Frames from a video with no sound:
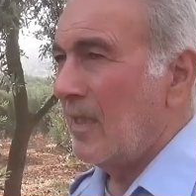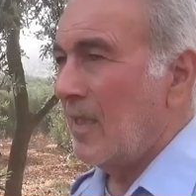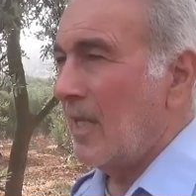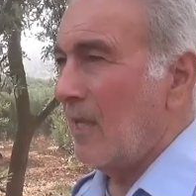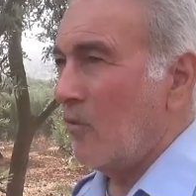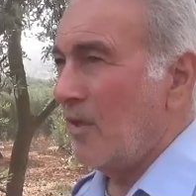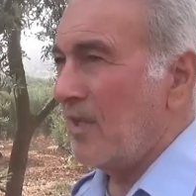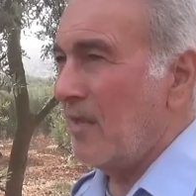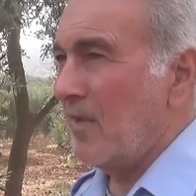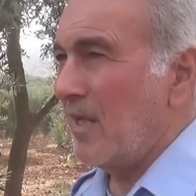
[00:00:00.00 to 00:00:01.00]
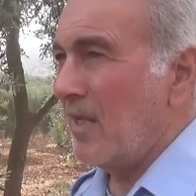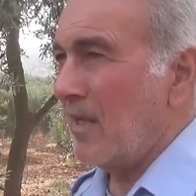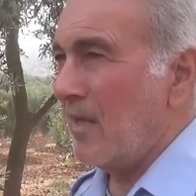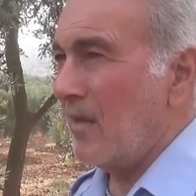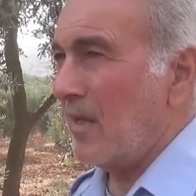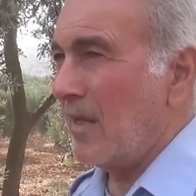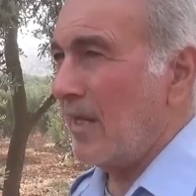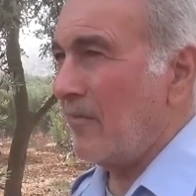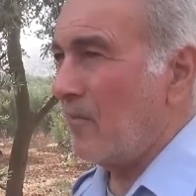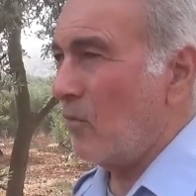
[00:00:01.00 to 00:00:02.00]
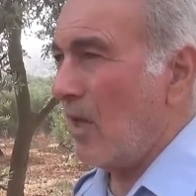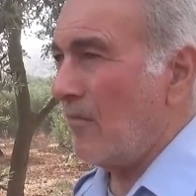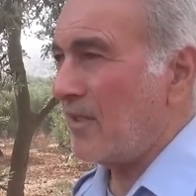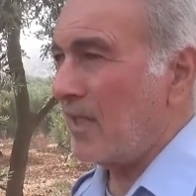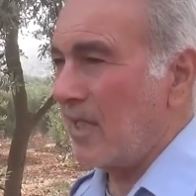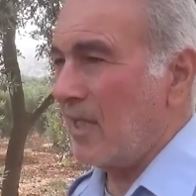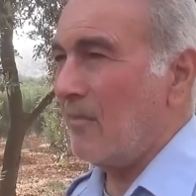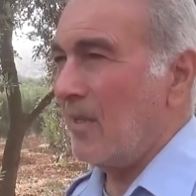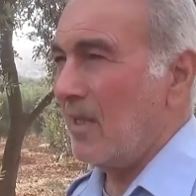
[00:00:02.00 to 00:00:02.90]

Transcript: أنا مواطن من أريف آه، محافظة إدلب